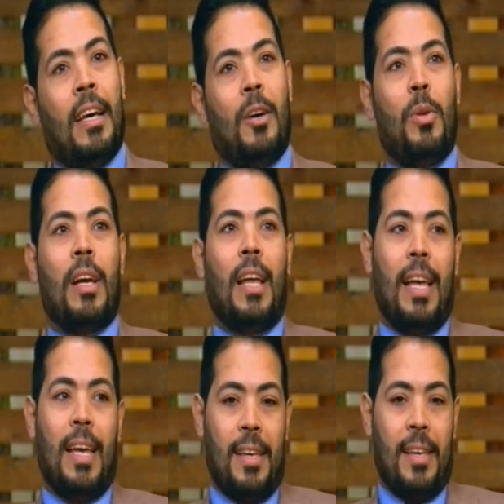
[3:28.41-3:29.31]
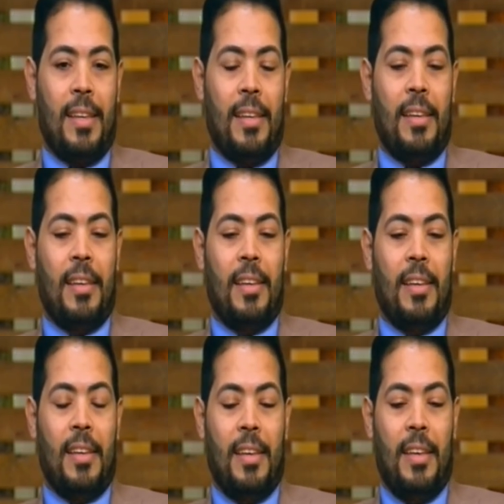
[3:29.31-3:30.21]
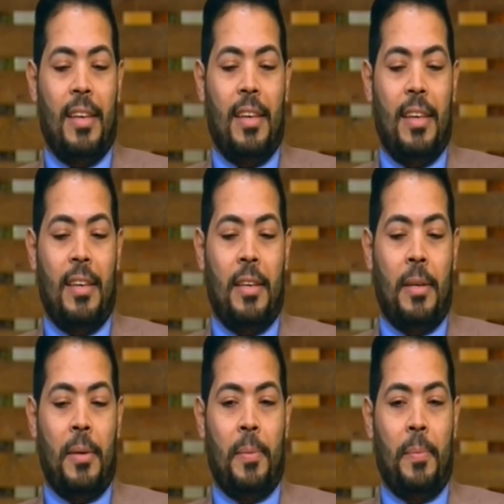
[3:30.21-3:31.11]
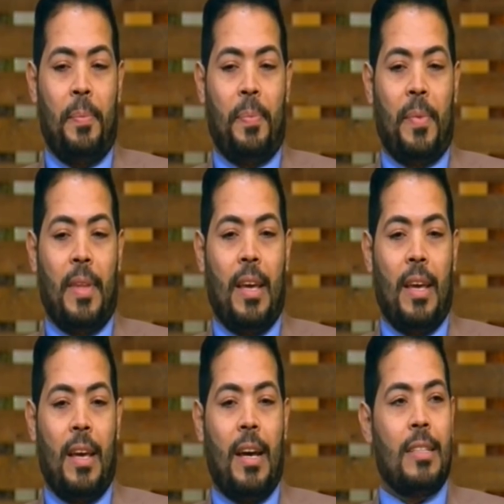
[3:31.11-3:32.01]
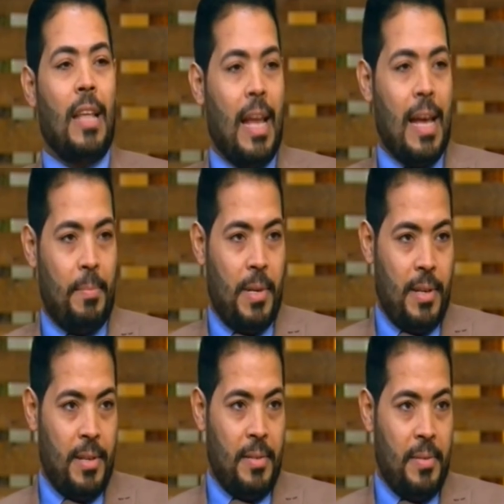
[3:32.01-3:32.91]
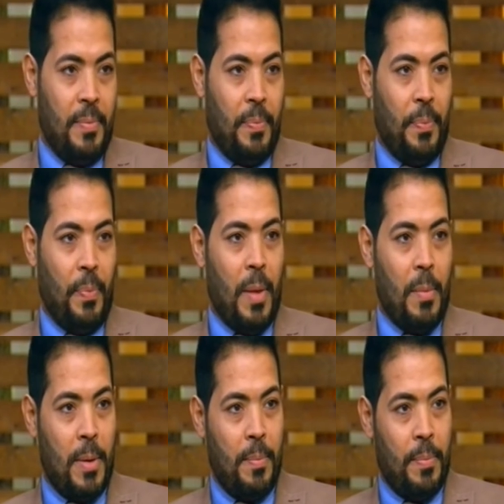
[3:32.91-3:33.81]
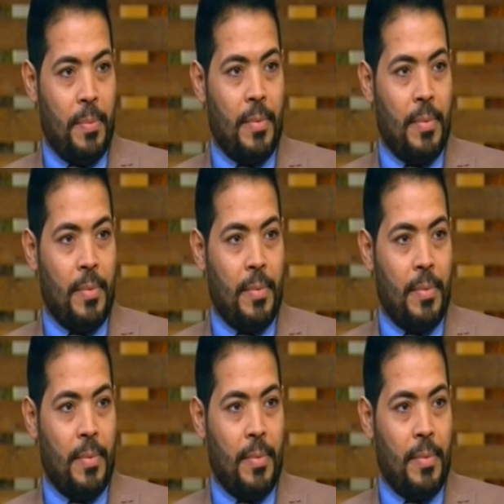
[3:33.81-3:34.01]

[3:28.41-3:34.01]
هقول لك على حاجه إيه حصل حمل تمام